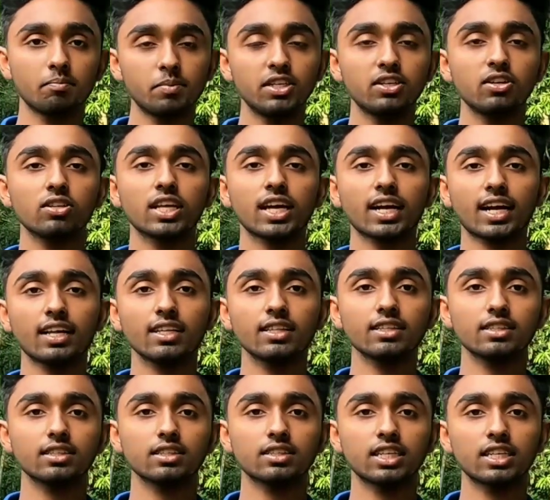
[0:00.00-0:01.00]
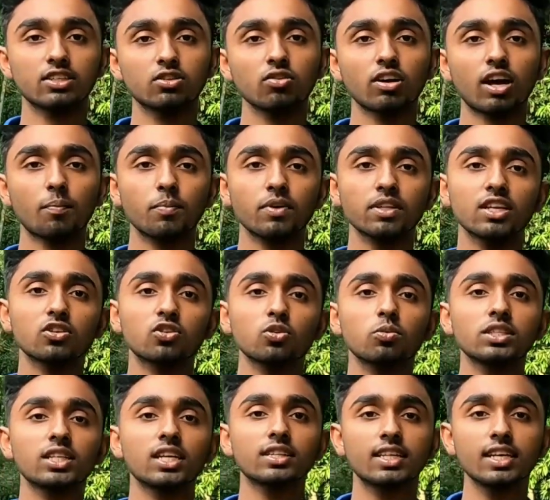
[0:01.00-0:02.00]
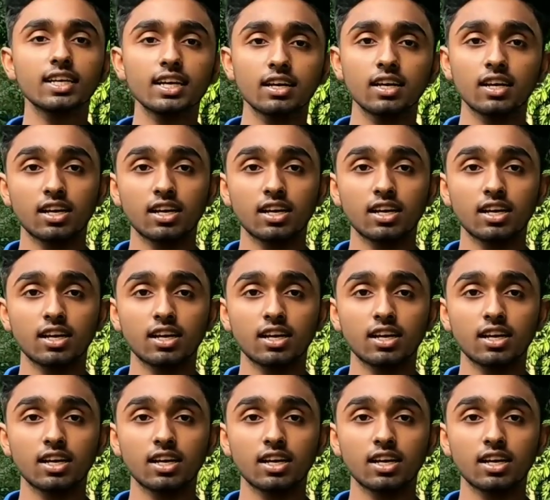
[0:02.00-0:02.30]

ভিডিও দেখেন সেই জন্য আপনাদের সুবিধাতে